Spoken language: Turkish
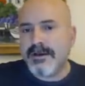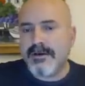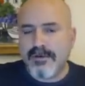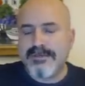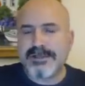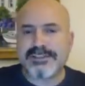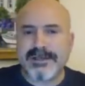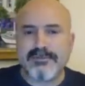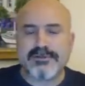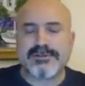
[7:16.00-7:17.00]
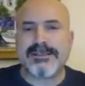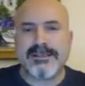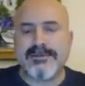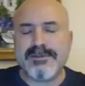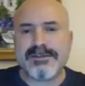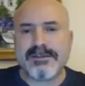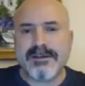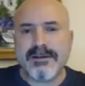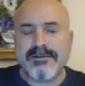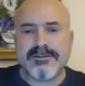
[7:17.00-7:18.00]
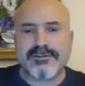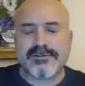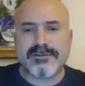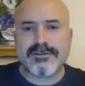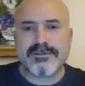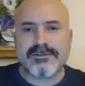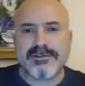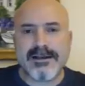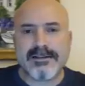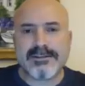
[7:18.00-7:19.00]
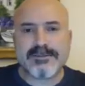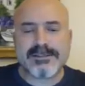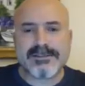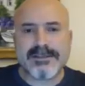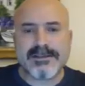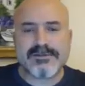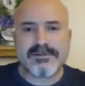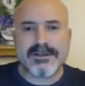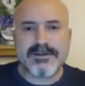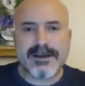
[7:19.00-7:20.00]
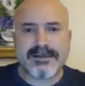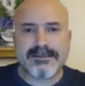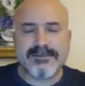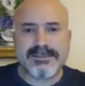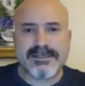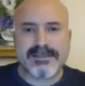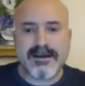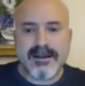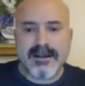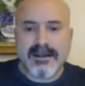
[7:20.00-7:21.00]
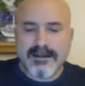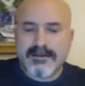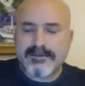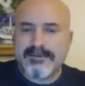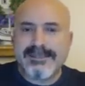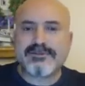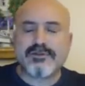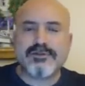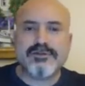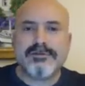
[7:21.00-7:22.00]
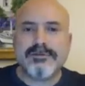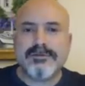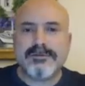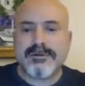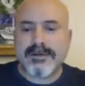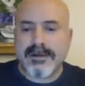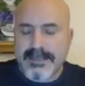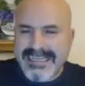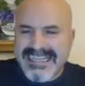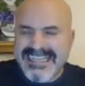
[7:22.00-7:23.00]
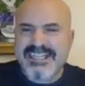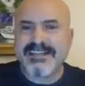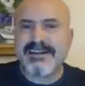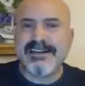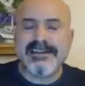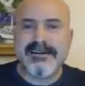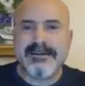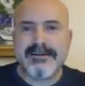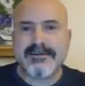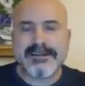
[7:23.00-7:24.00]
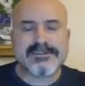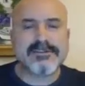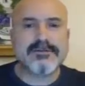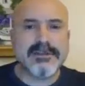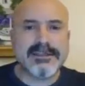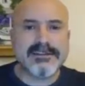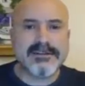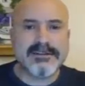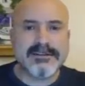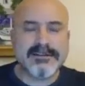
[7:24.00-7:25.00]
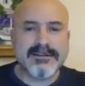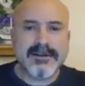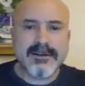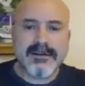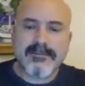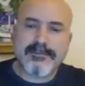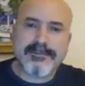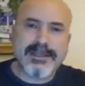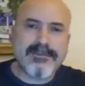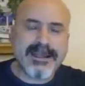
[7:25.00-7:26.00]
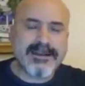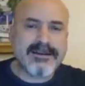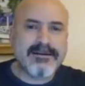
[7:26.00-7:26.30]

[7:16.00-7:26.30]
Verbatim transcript: 15 Temmuz dediğimiz FETÖ örgütünün kalkışmasındaki sürece baktığımızda da NATO'nun incirliğin nasıl kullanıldığını bilmeyen